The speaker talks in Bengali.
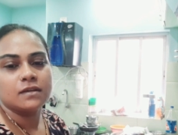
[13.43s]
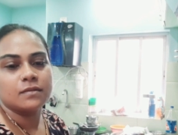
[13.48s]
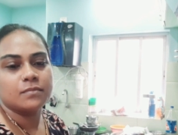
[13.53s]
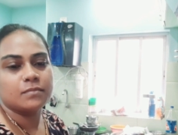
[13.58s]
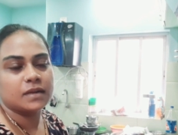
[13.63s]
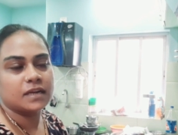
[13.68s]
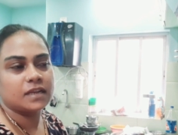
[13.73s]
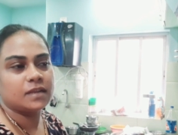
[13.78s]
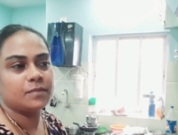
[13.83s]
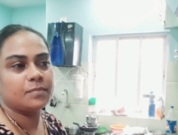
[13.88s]

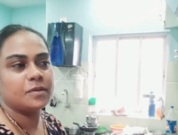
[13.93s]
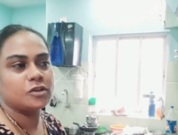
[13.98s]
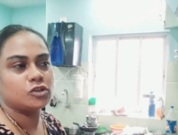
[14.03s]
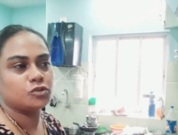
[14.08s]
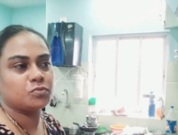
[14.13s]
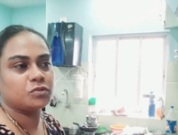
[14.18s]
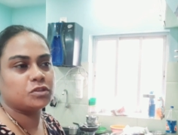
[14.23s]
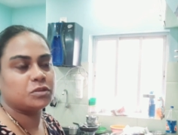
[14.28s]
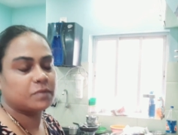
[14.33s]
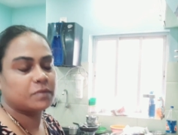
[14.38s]
মানে
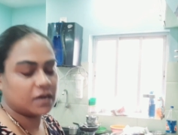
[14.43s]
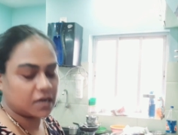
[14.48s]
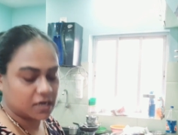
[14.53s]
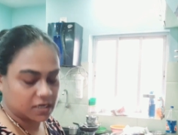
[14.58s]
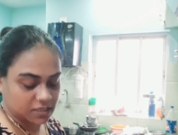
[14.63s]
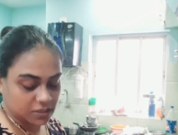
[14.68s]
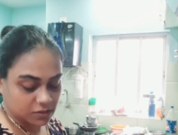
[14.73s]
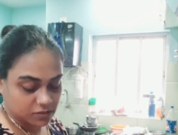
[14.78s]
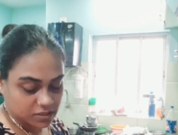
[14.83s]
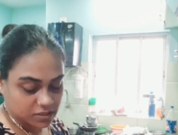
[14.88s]
বৃহস্পতিবার
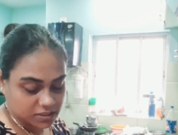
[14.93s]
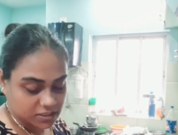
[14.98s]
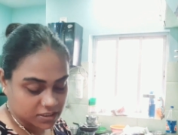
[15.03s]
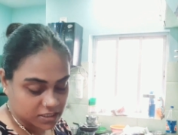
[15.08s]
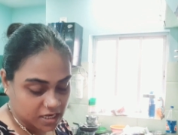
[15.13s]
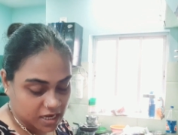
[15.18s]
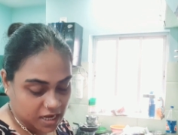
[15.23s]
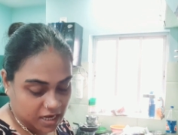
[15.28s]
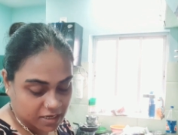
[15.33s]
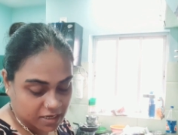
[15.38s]
আর কি এটা
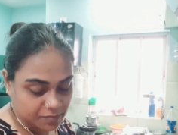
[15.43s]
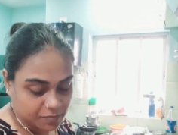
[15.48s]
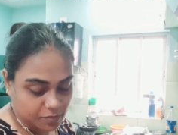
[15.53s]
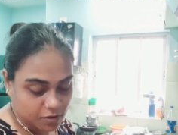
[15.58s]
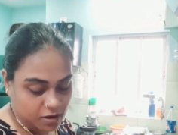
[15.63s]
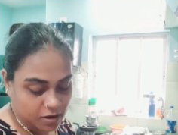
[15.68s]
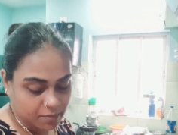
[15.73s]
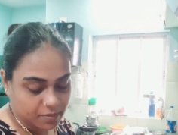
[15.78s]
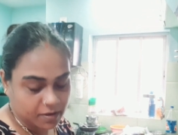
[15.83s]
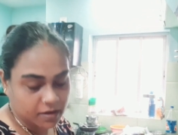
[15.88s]
যেটা রাখি
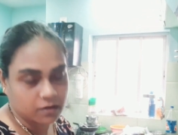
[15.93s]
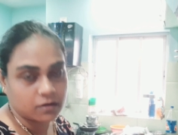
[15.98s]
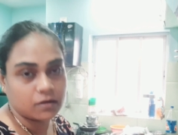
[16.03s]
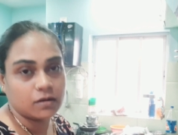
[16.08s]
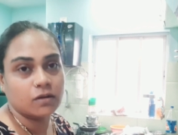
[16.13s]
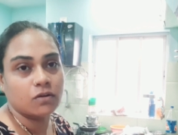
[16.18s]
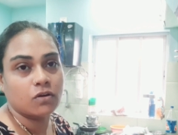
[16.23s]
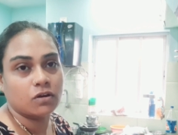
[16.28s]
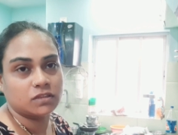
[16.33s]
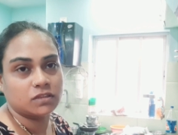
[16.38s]

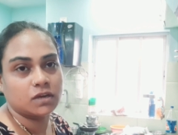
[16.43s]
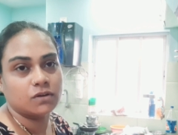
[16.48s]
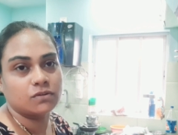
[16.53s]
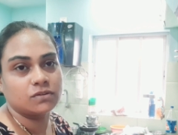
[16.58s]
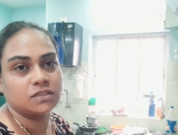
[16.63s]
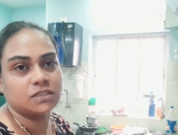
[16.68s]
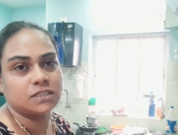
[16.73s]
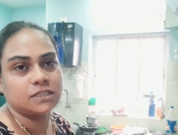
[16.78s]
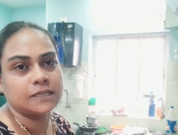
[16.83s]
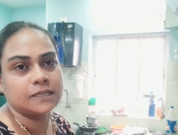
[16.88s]
পড়াবার কথা
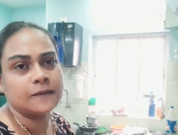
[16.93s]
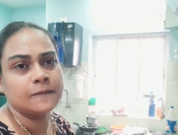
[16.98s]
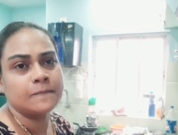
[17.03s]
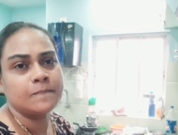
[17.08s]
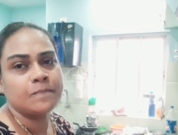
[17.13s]
হচ্ছে